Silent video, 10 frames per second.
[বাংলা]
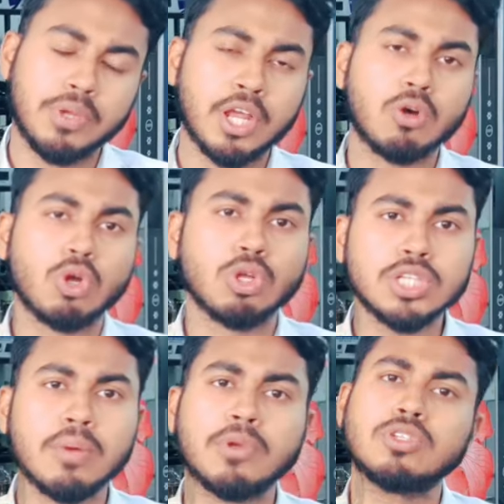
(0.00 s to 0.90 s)
বিনা
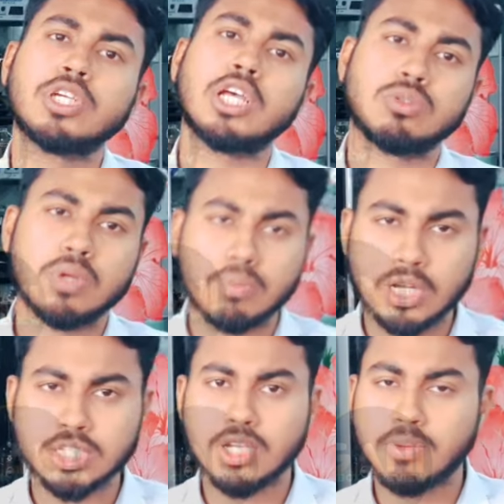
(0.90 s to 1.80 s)
খরচে আমরা হচ্ছে
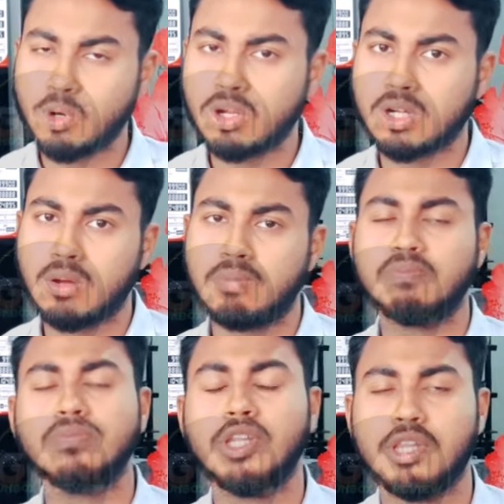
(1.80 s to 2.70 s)
কাস্টমারের বাসায় এই প্রোডাক্টটা
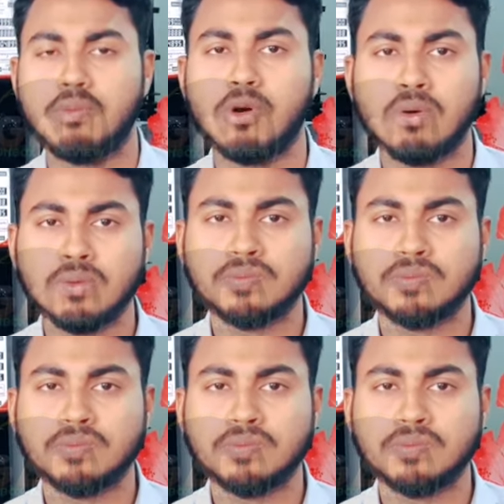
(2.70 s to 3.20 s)
দিয়ে দিব